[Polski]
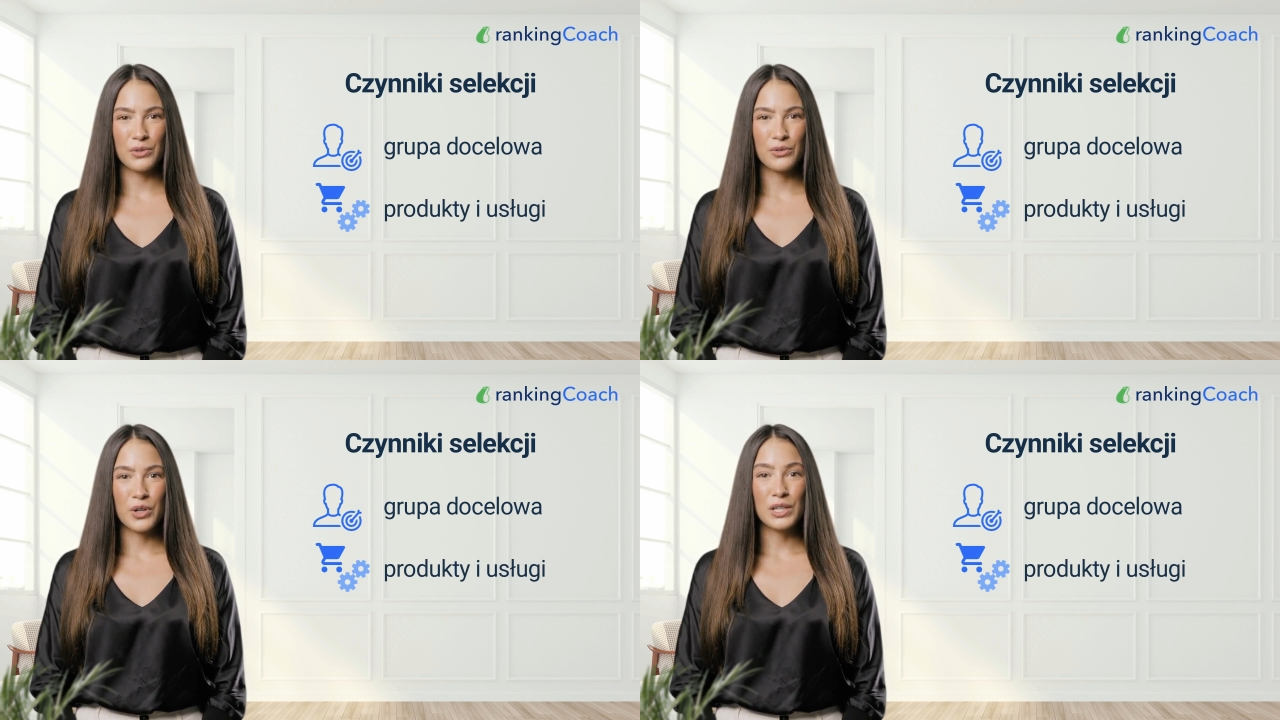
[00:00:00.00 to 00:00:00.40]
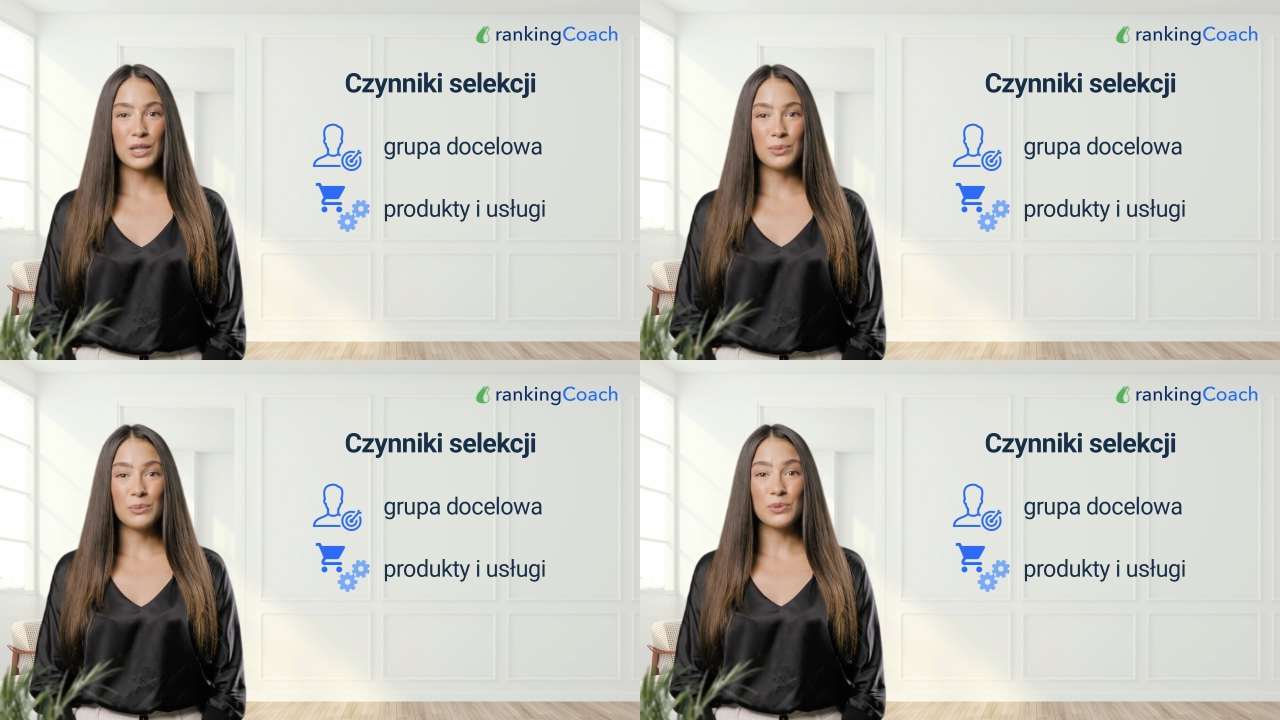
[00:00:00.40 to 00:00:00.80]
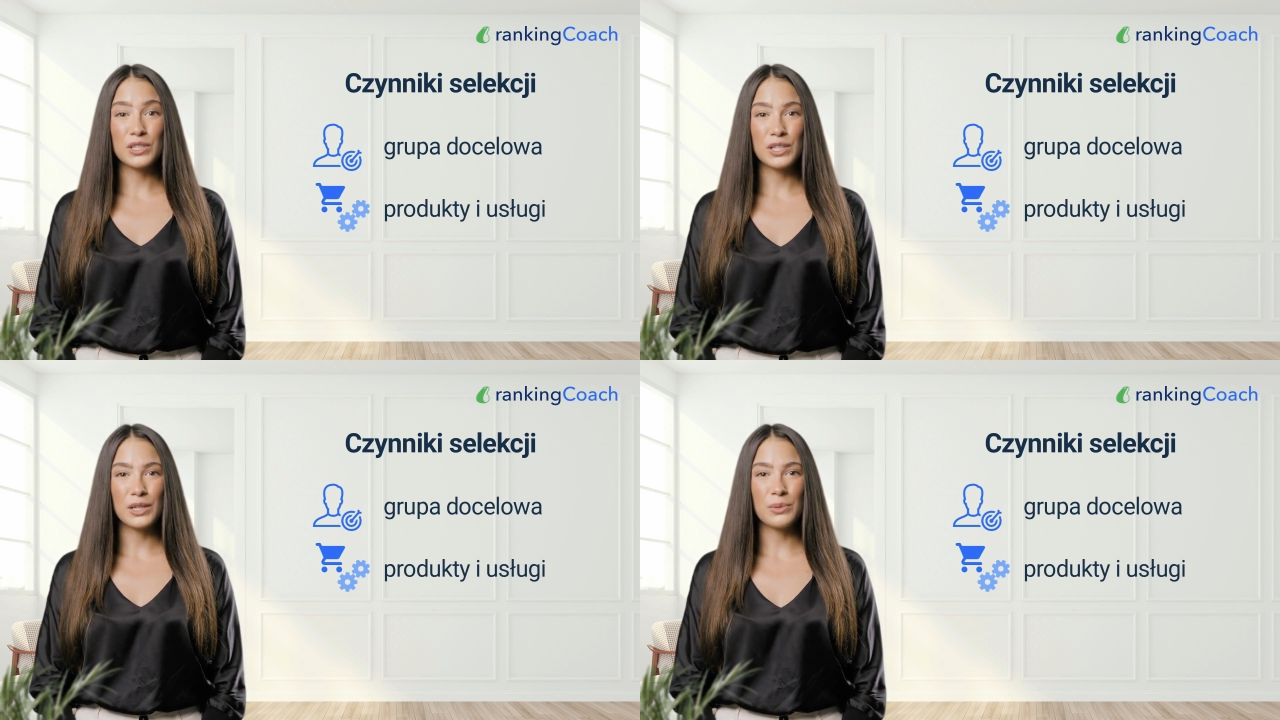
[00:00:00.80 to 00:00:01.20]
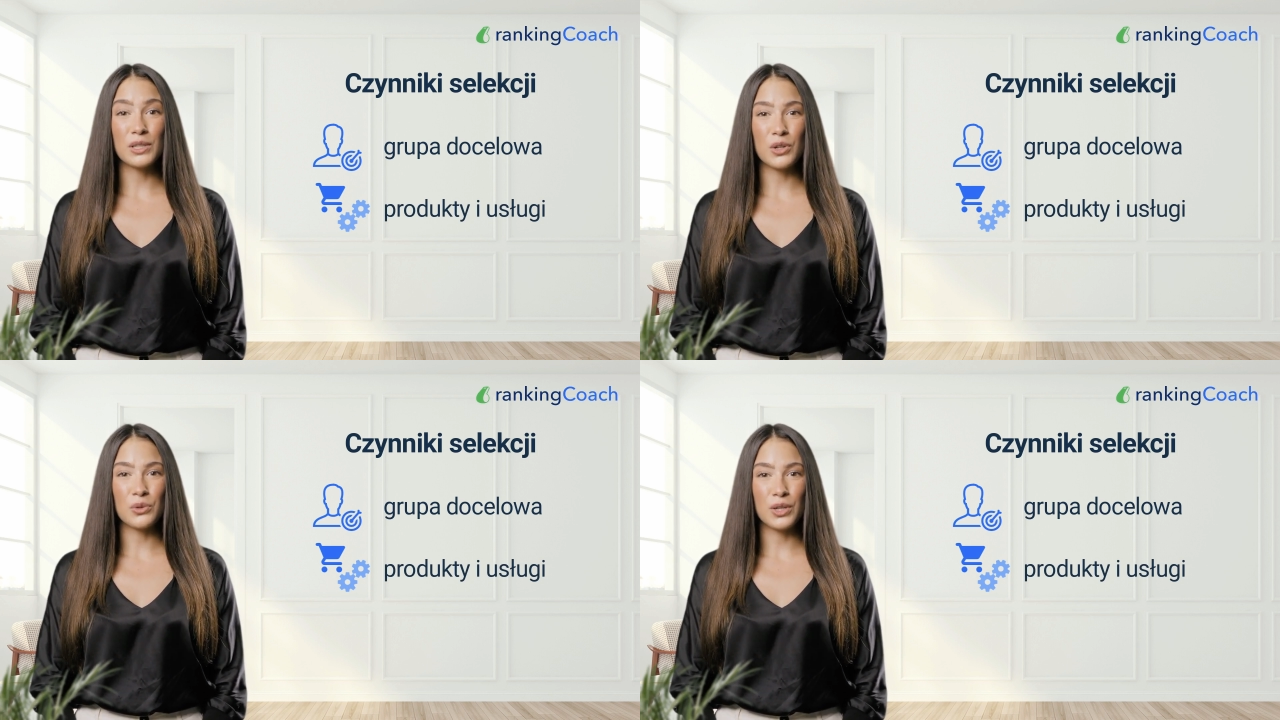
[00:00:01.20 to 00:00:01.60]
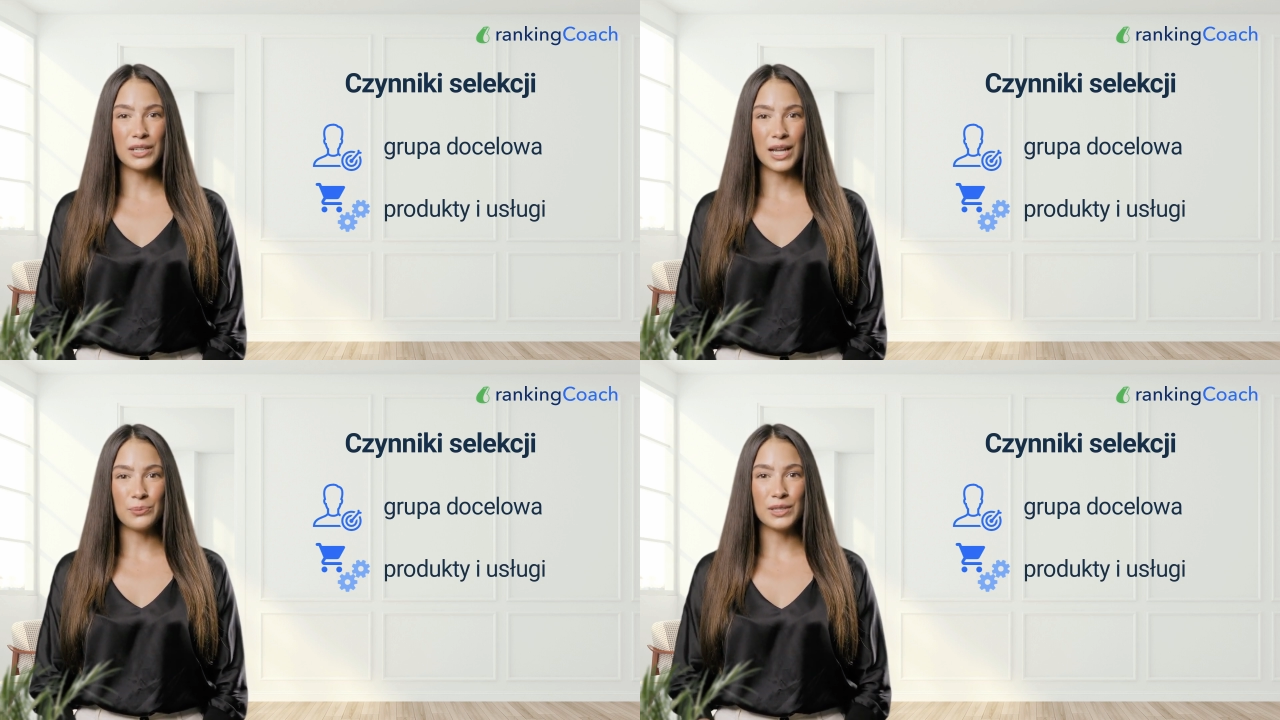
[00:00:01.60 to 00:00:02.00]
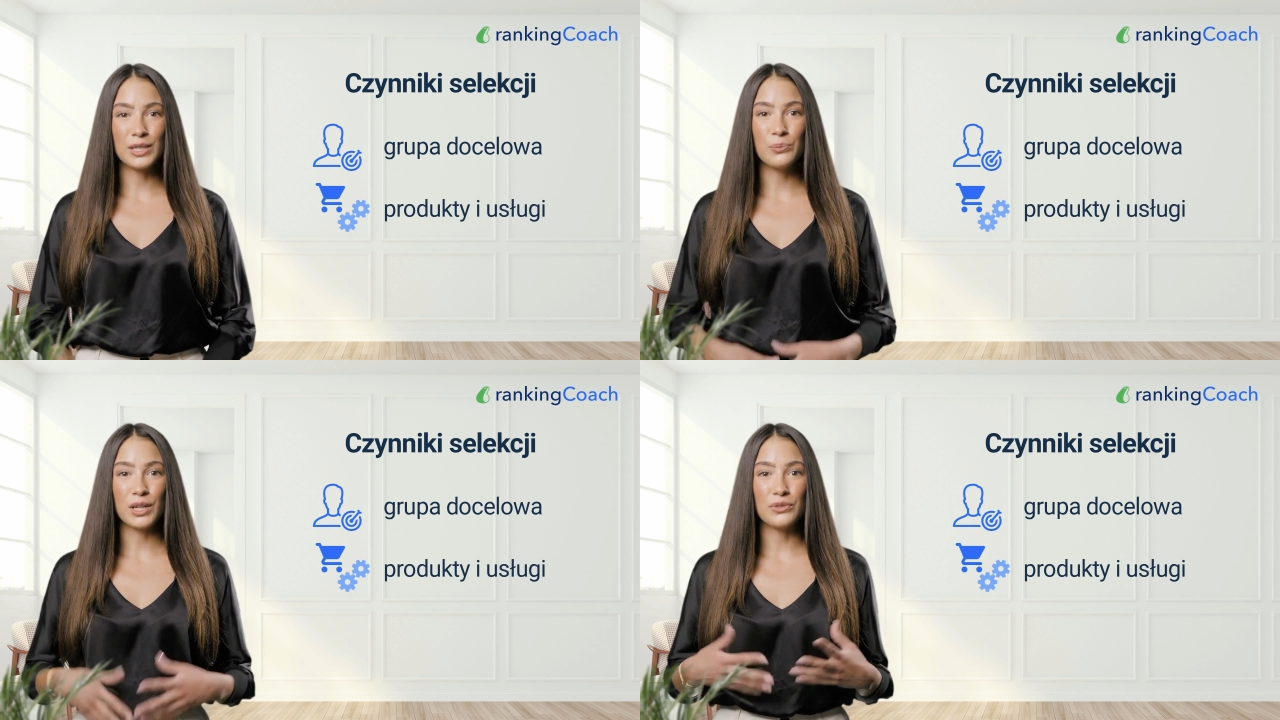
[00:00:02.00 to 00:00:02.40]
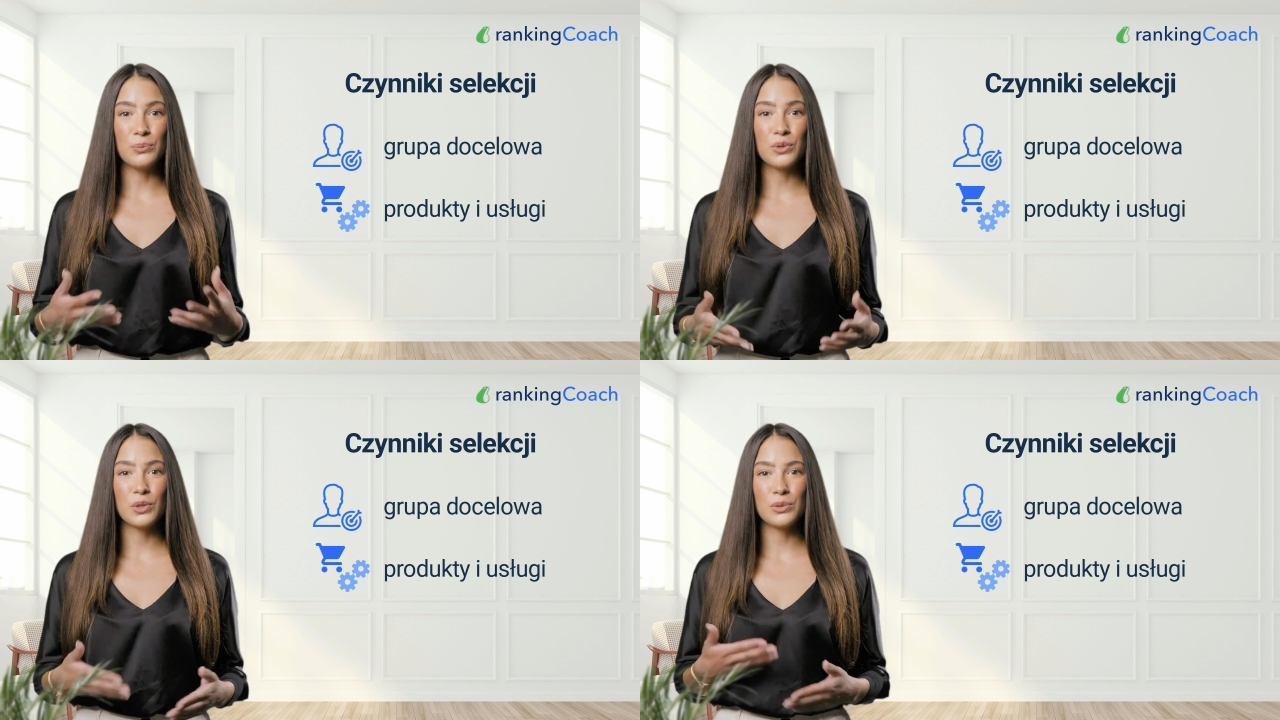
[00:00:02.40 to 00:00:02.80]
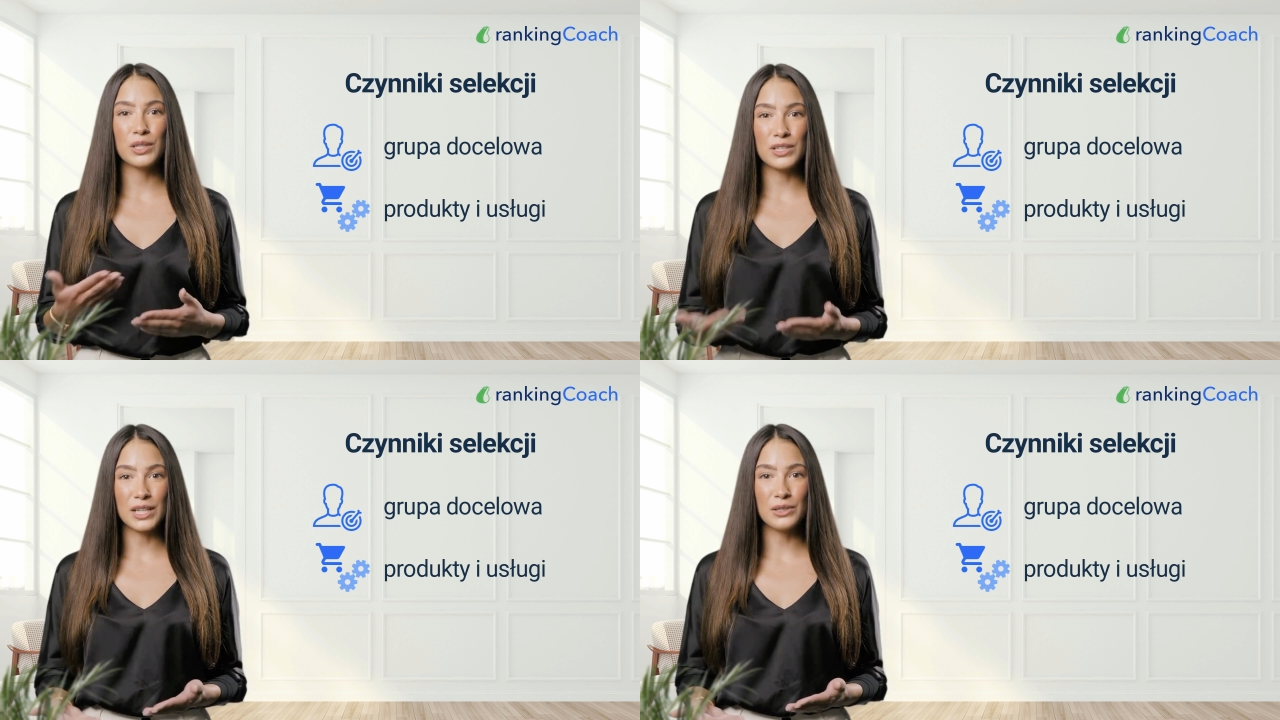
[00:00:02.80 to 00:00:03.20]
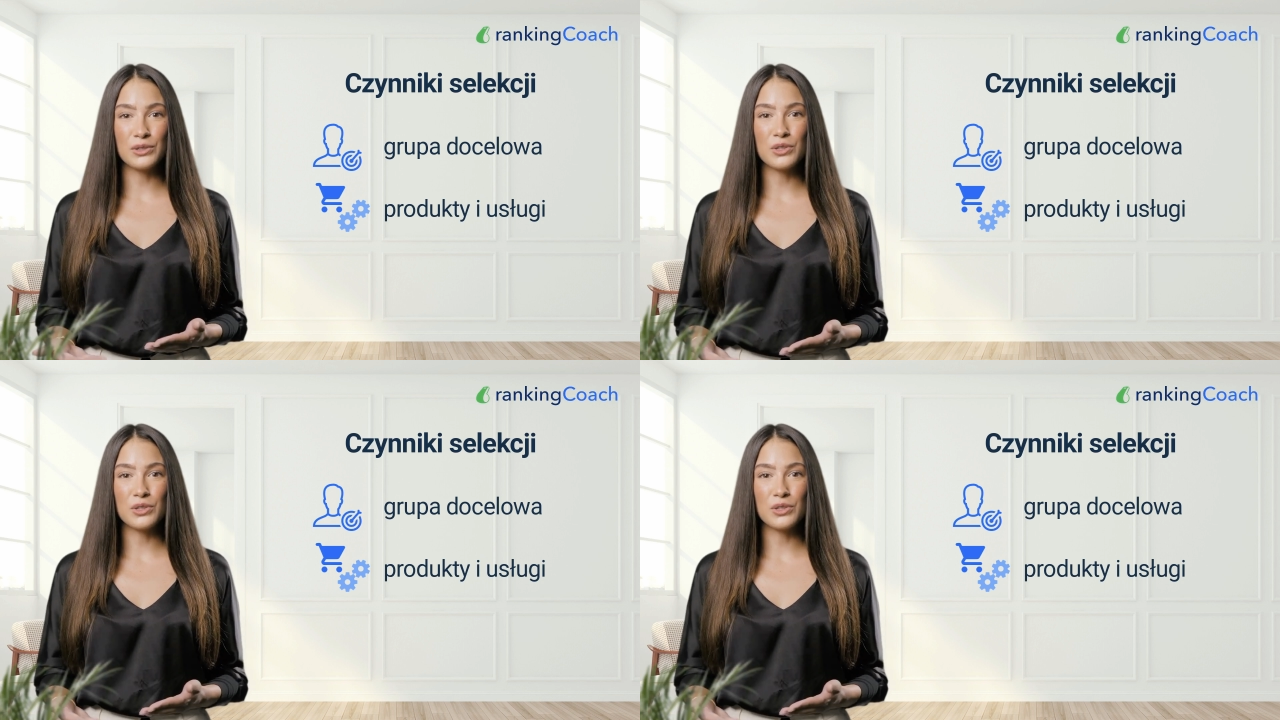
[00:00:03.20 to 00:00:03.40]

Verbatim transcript: Twoimi bezpośrednimi konkurentami są prawdopodobnie ci,